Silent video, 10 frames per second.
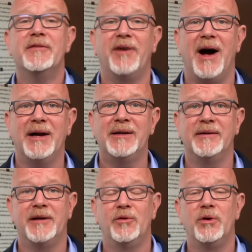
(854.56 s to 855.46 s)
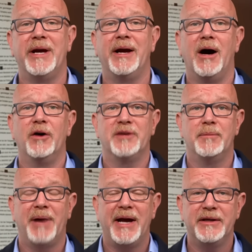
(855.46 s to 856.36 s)
Fragenkatalog ging raus an
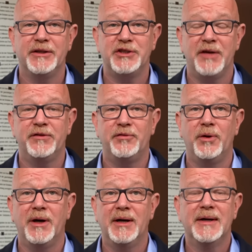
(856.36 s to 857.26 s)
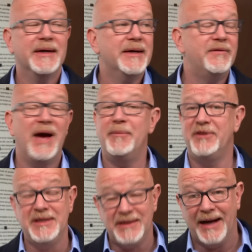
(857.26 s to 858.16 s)
beide Geschäftsführer. Wir haben sie
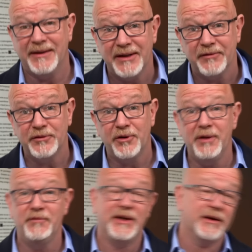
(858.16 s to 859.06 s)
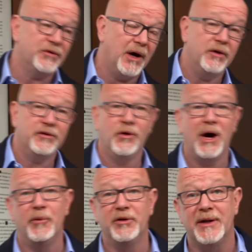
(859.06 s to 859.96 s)
nicht antreffen können, weder zu Hause noch
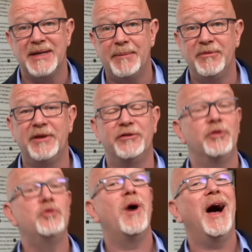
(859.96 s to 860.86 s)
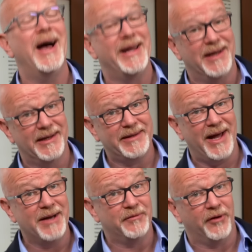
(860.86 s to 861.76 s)
am Unternehmenssitz. Und nur einer hat
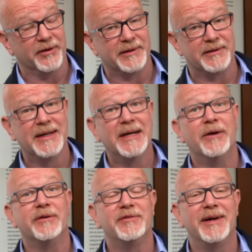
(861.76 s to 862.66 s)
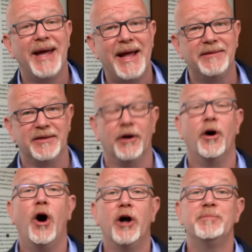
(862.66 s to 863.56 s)
geantwortet. Und zwar der Ältere,
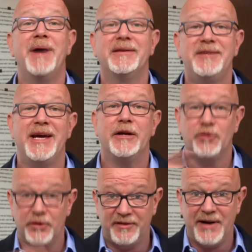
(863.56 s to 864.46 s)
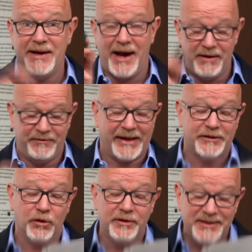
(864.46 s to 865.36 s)
Ottmar T., durch seine
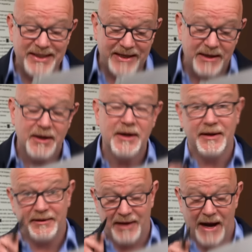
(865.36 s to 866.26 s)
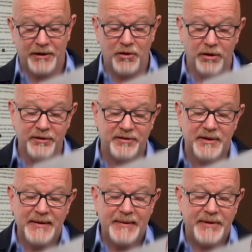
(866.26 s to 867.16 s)
Anwälte. Und die sagen uns,
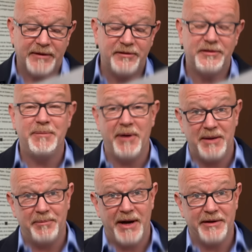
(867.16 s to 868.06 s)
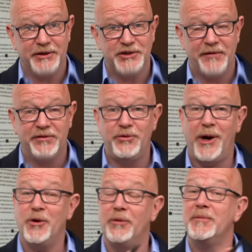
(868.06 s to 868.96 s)
dass es sich bei den beiden
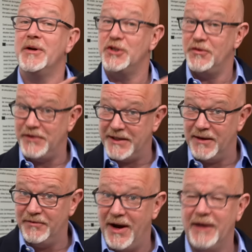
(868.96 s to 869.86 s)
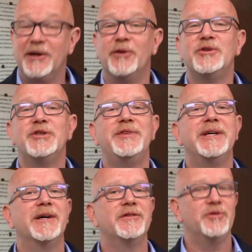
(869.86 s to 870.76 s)
Geschäftsführern um Schwiegervater und
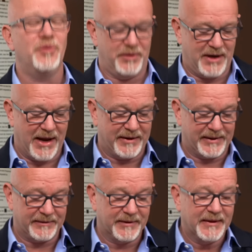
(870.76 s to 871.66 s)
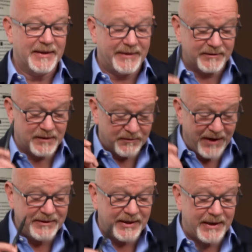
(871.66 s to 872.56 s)
Schwiegersohn handelt. Dass
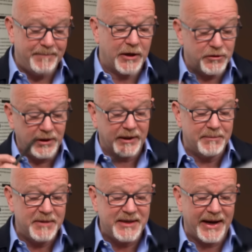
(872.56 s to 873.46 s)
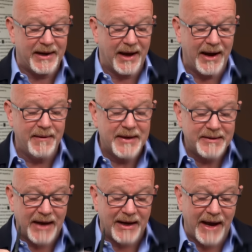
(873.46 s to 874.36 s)
weiterhin der jüngere Michael H.
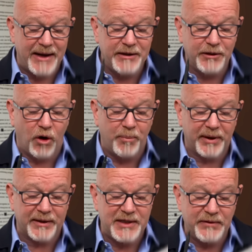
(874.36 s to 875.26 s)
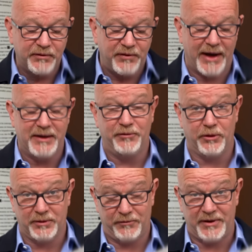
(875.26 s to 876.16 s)
die alleinige operative
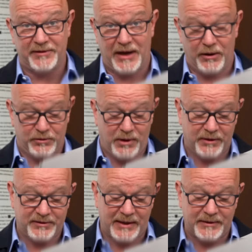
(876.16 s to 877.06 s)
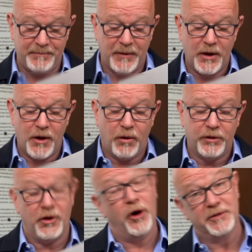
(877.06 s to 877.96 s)
Verantwortung für das Autohaus hatte
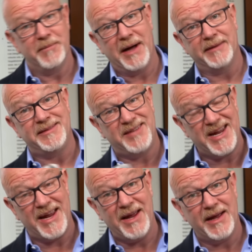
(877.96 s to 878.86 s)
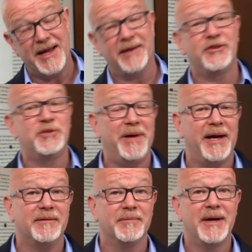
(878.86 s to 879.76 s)
und Ottmar T. erst
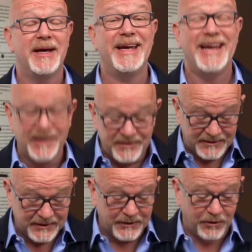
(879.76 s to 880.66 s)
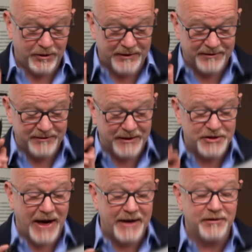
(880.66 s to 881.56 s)
spät, erst und das ist
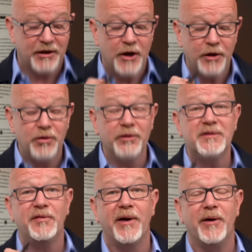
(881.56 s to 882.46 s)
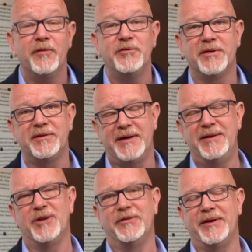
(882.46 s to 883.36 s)
entscheidend, kurz vor Eröffnung des
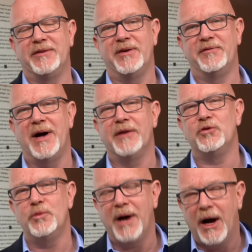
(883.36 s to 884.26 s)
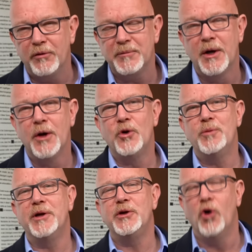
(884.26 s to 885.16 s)
Insolvenzverfahrens überhaupt
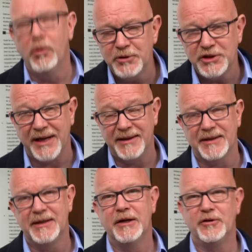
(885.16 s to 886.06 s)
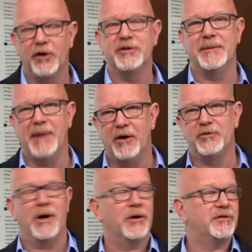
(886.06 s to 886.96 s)
über die Umstände dort im
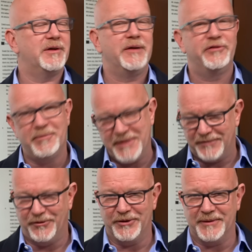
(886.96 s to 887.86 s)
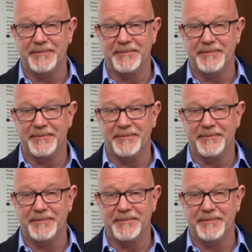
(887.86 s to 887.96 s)
Autohaus informiert wurde.